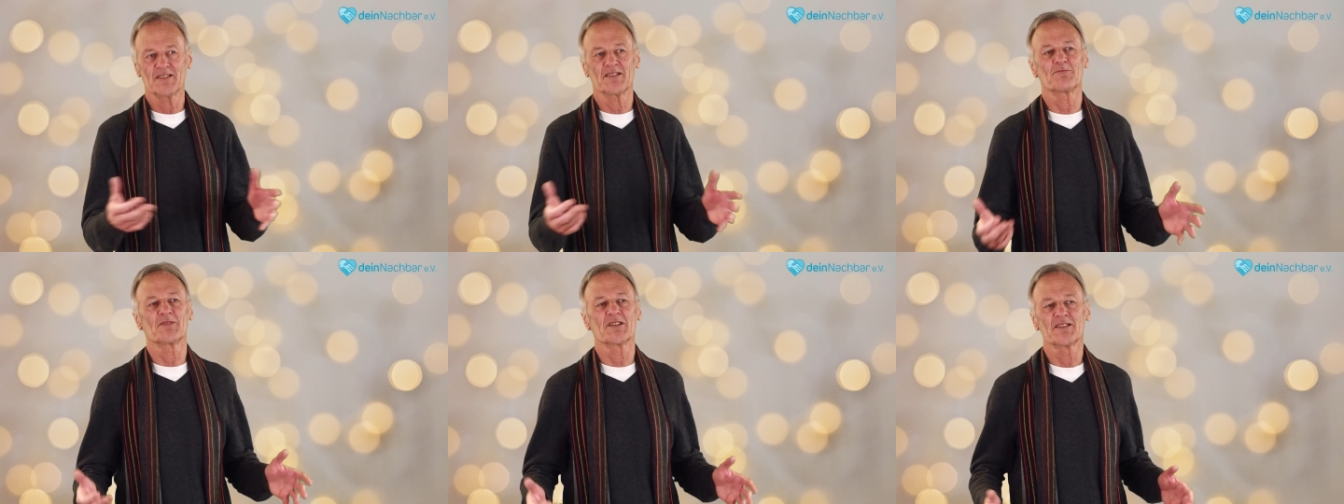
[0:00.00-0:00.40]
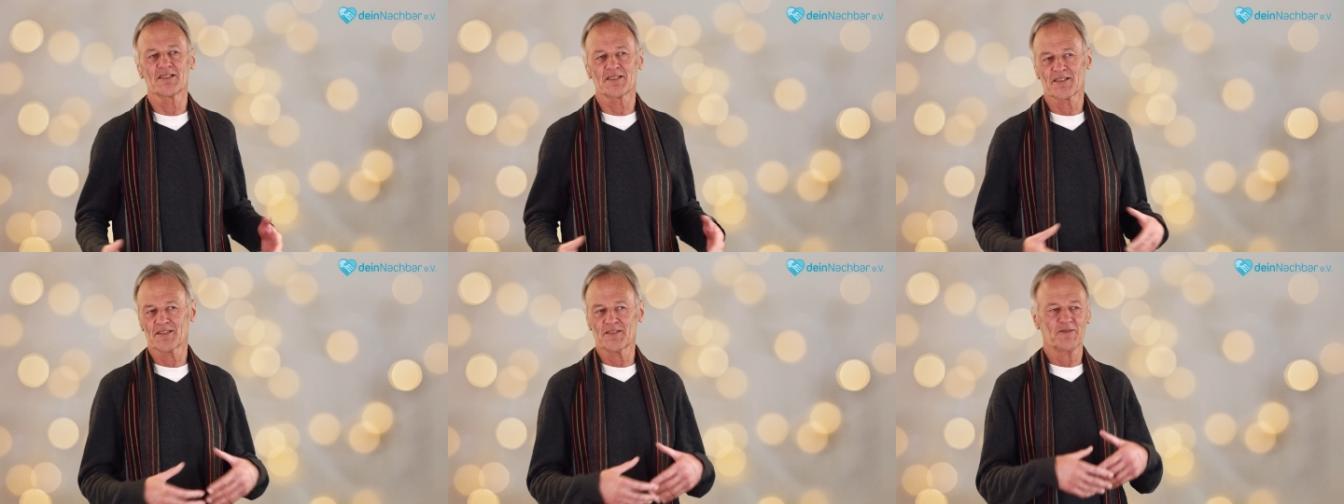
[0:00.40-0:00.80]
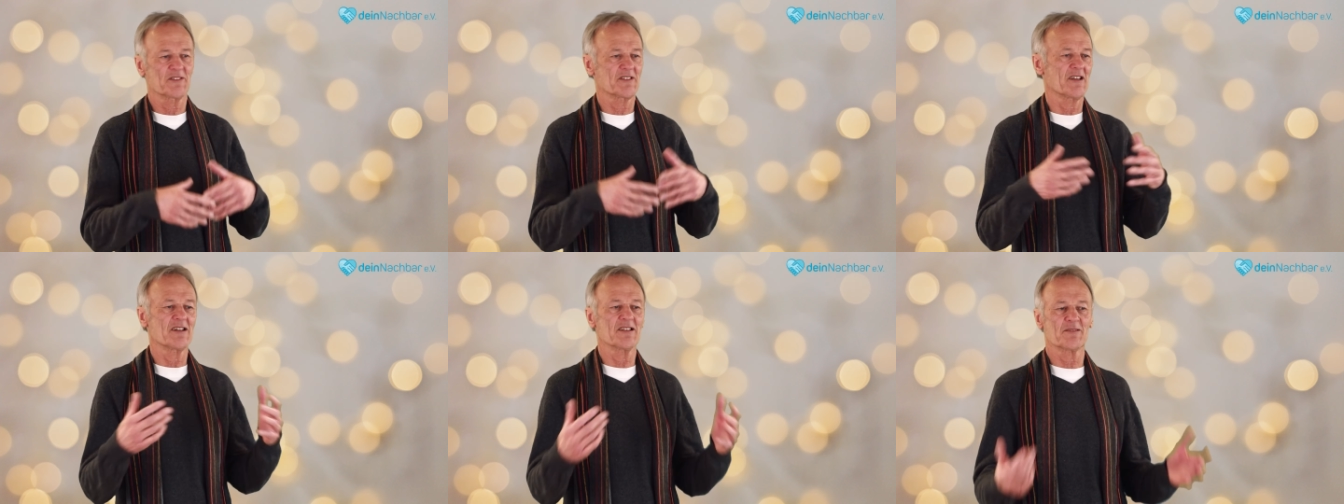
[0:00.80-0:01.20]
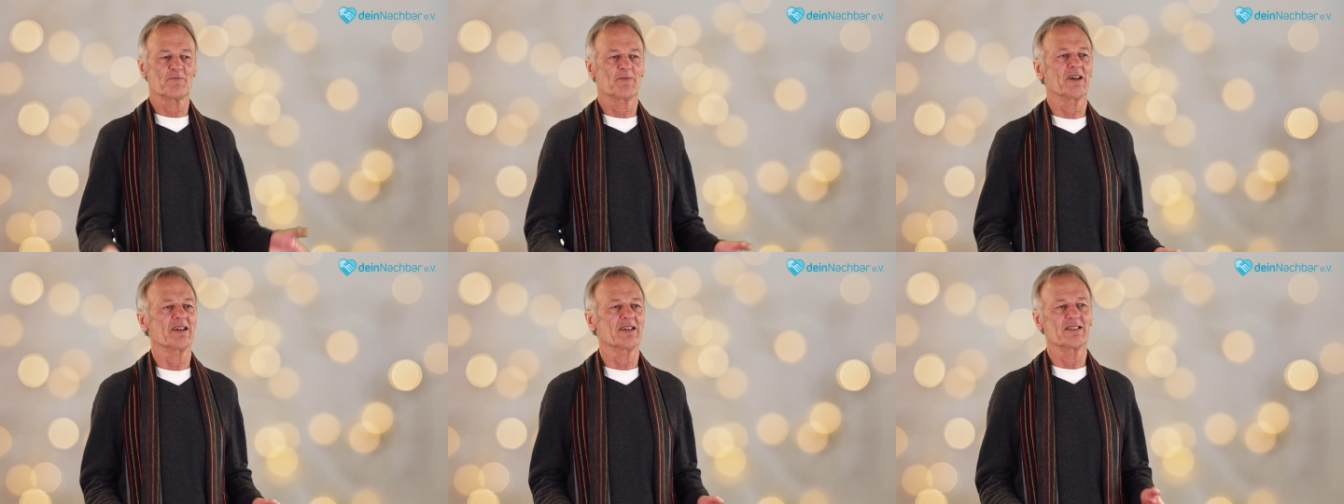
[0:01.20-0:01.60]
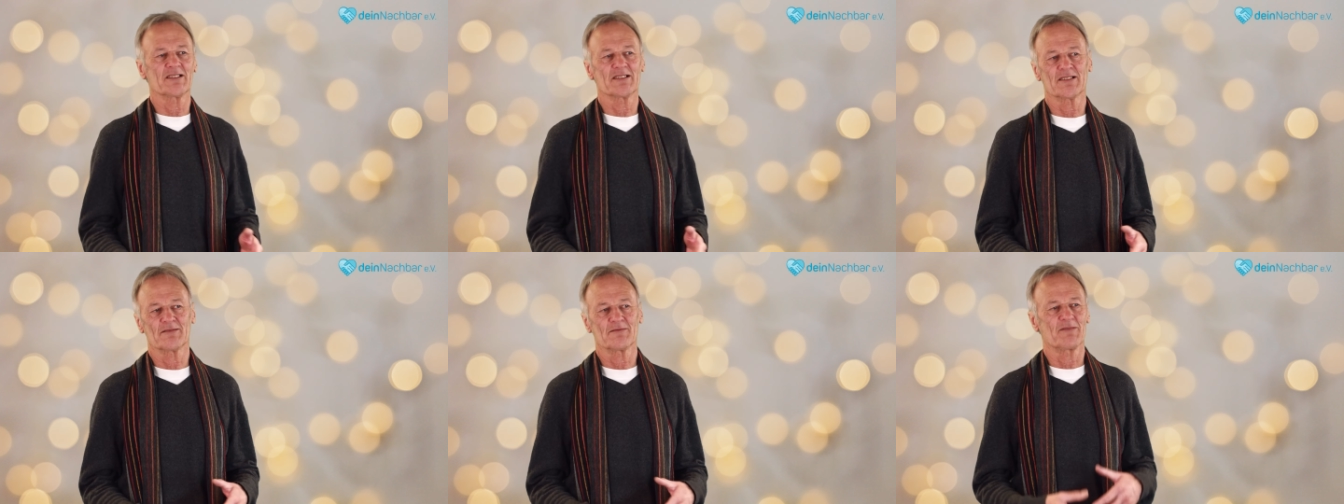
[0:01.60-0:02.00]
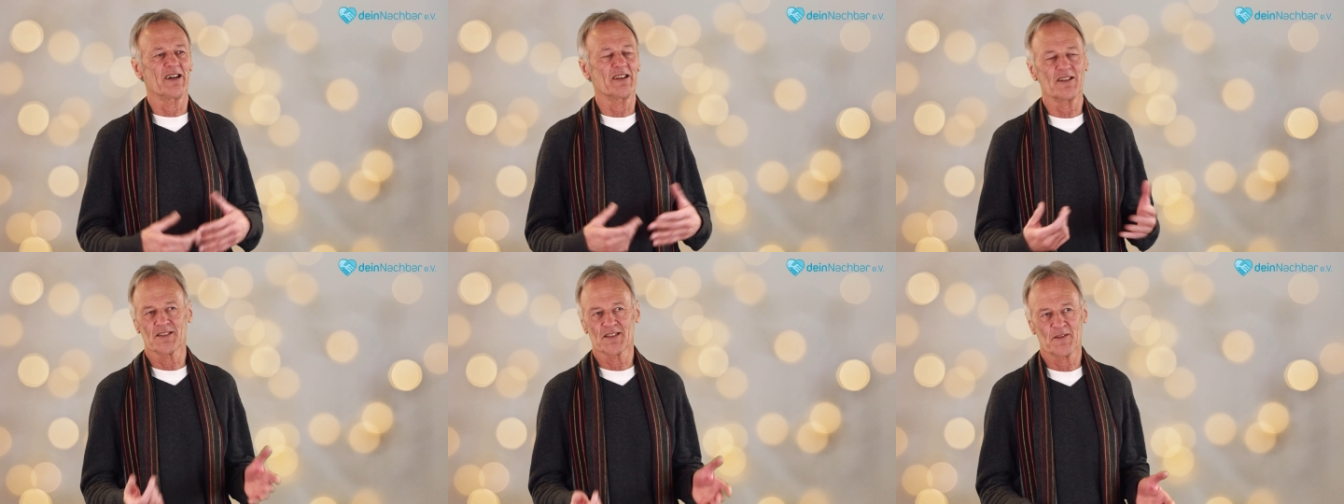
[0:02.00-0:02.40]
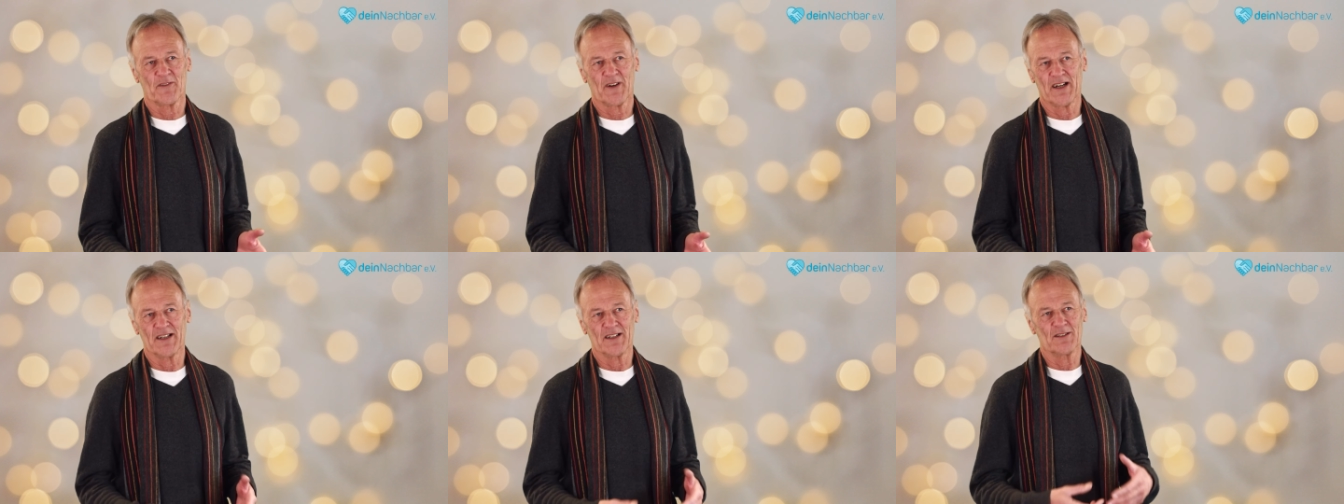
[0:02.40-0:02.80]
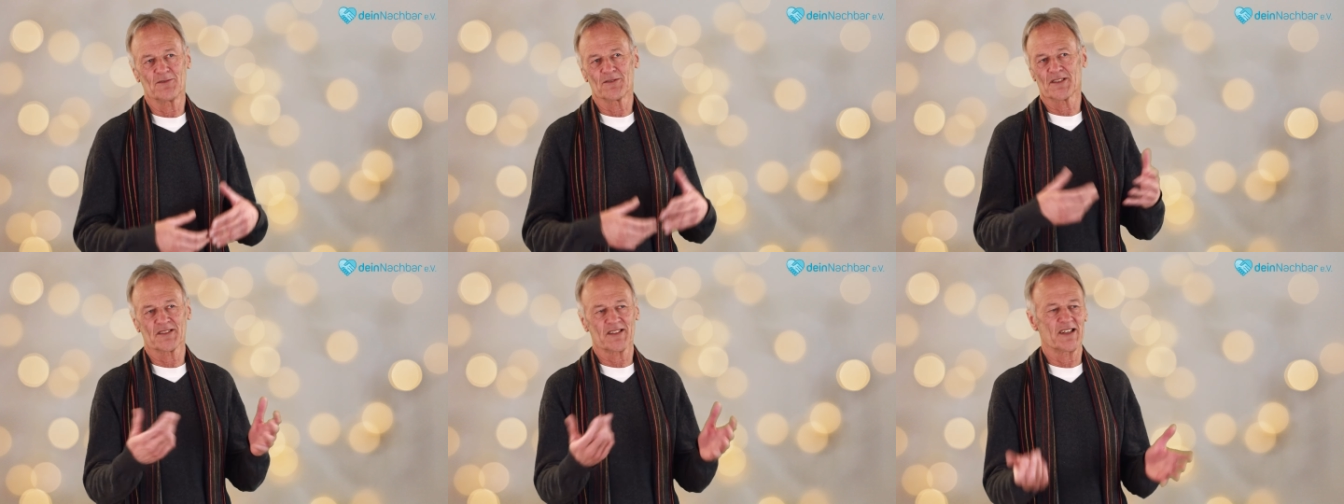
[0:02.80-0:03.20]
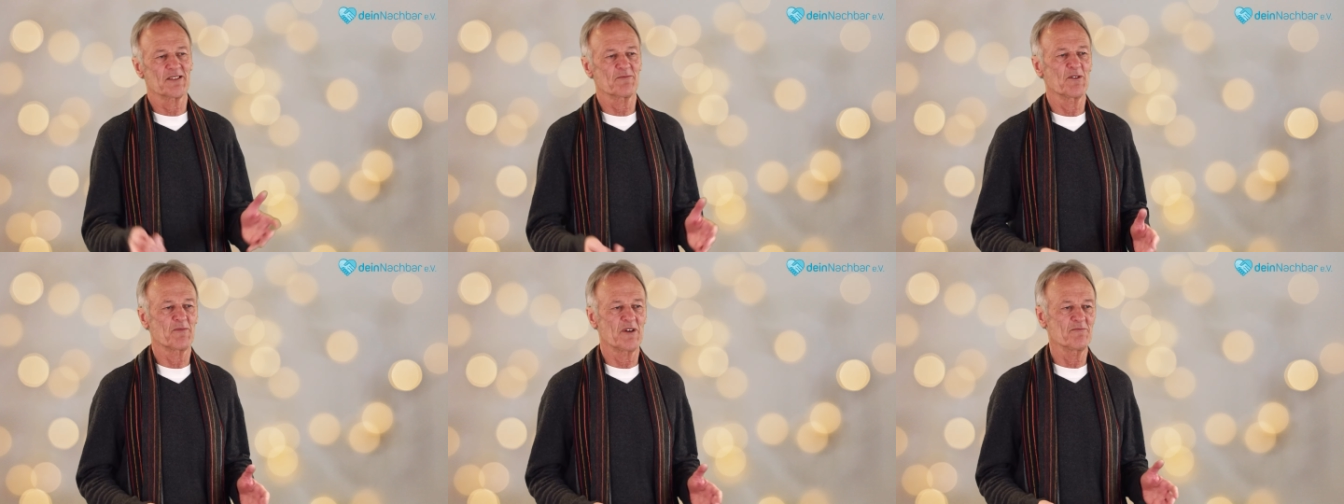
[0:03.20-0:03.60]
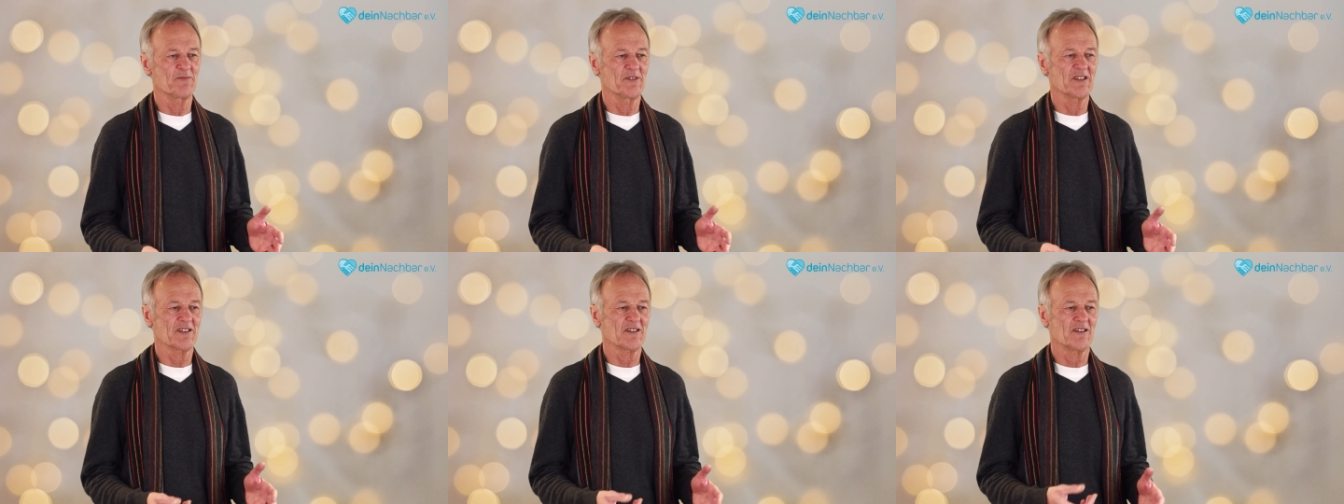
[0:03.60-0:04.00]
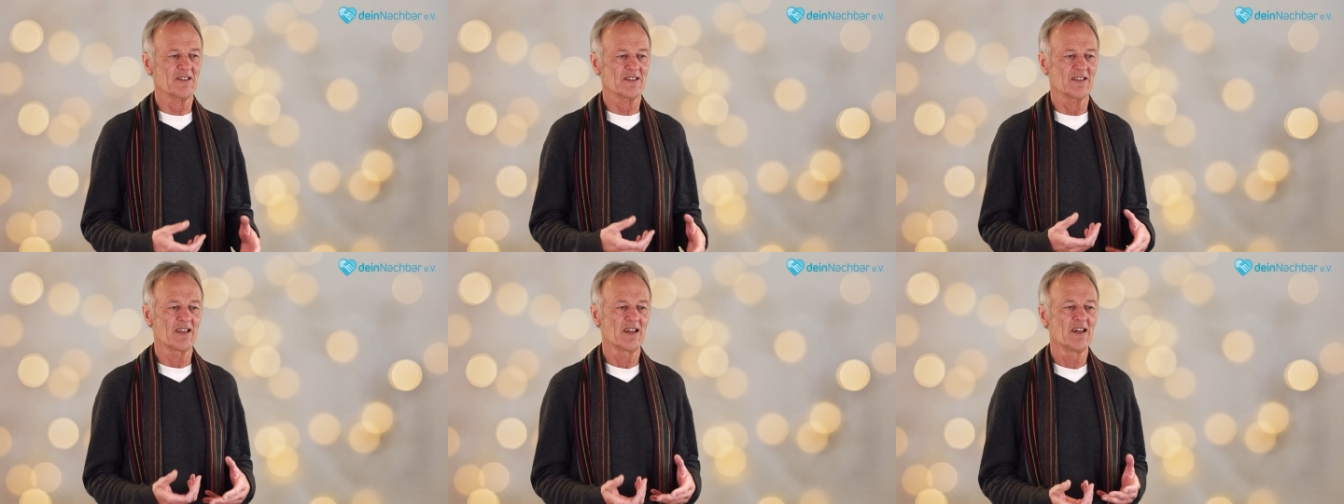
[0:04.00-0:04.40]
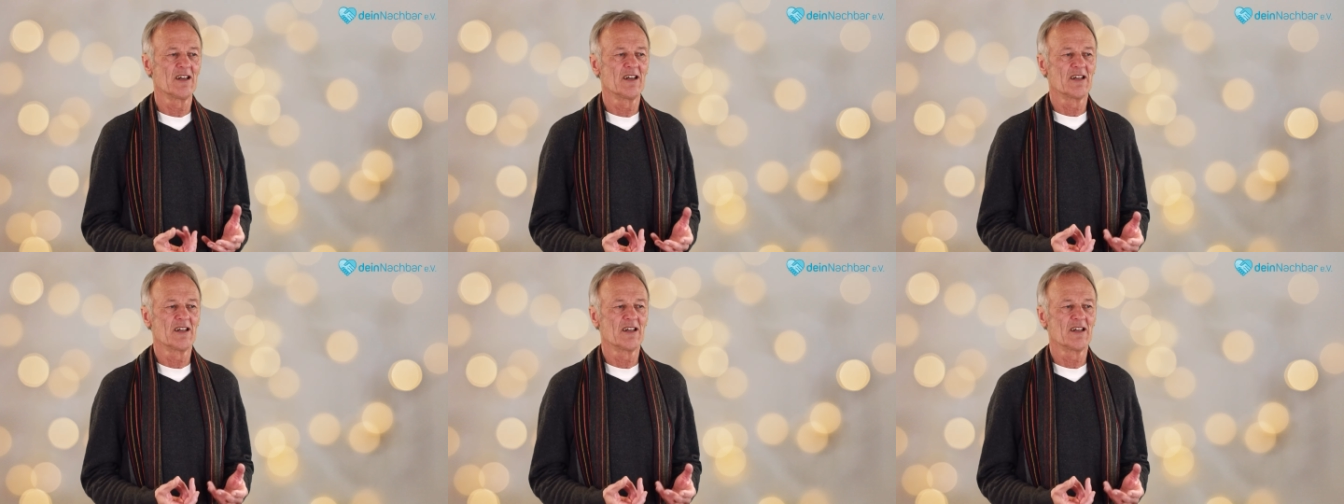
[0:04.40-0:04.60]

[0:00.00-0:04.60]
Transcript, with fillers: die man hier trifft, sei es bei einer Weihnachtsfeier oder sei es mal beim Biergarten,